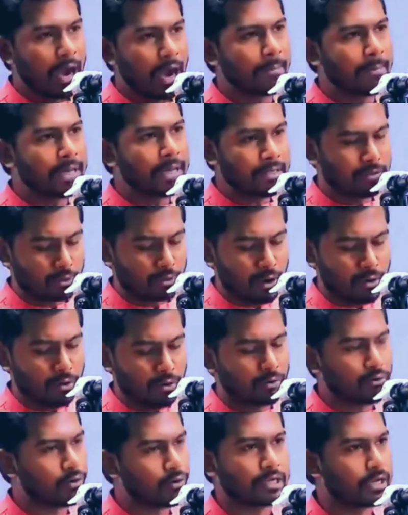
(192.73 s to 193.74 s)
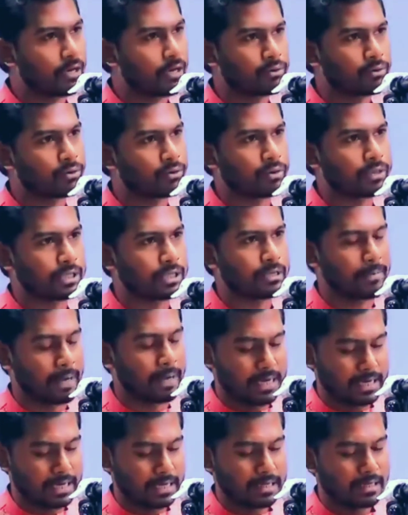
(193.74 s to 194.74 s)
তো আমি তখন কথার উত্তর দিতে
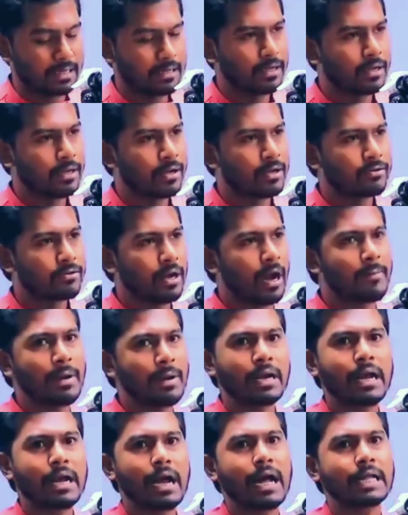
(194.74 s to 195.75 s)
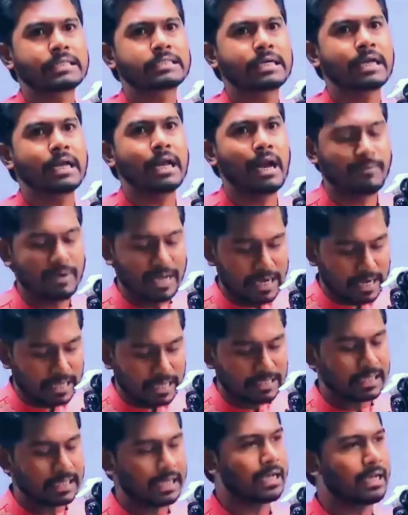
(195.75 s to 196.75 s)
পারি নাই আমার আজকে আমি
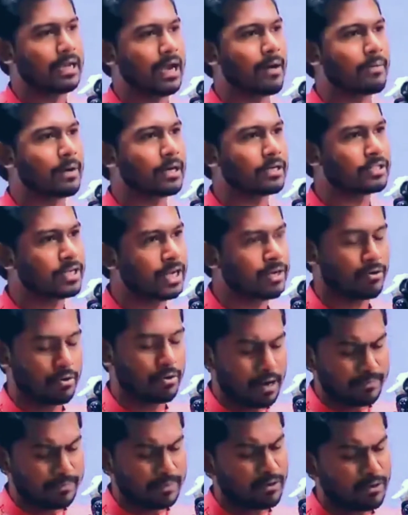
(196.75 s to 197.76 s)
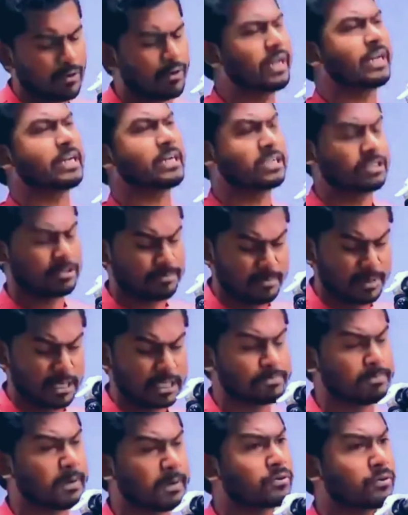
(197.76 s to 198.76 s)
এখান থেকে আমার শিক্ষক আমি তাকে অনেক
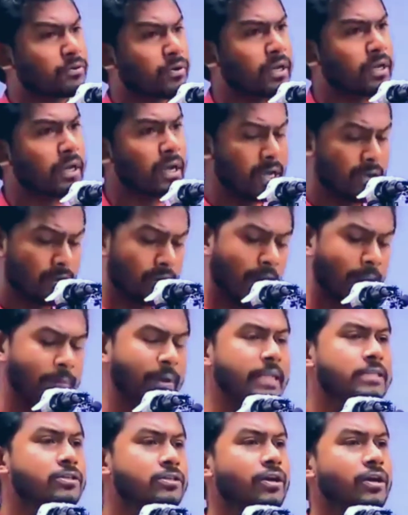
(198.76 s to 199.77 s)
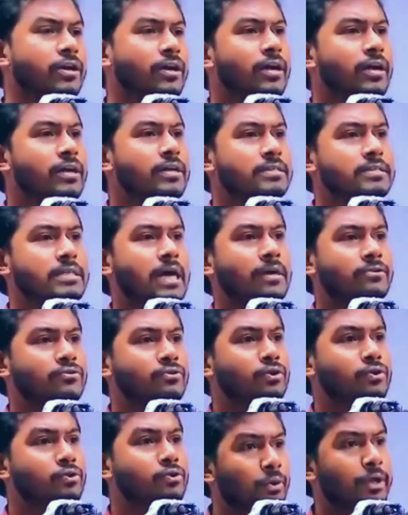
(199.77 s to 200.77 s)
রেসপেক্ট করি কিন্তু আমি আজকে স্যার
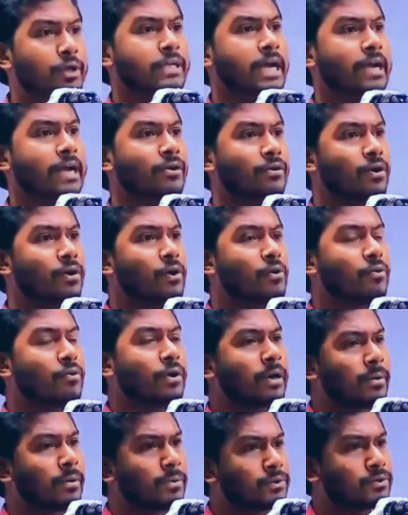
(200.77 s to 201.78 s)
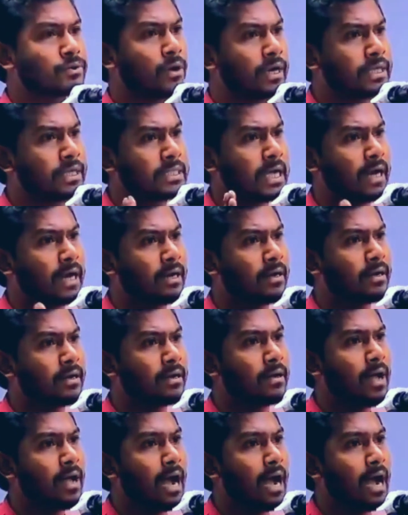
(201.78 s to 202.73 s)
যদি শুনে থাকেন ওনাকে বলবো সরি স্যার